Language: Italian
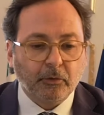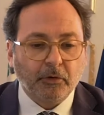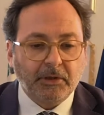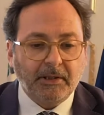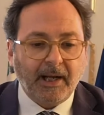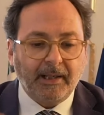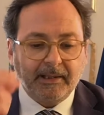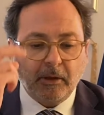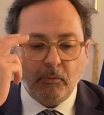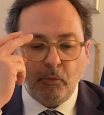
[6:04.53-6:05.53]
sono segnali
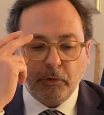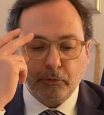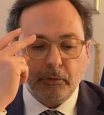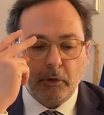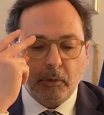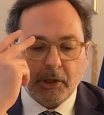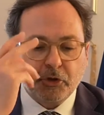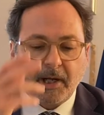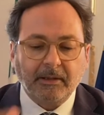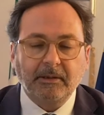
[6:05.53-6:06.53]
che comunque sono
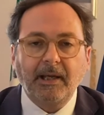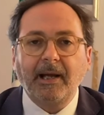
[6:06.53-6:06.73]
incoraggianti,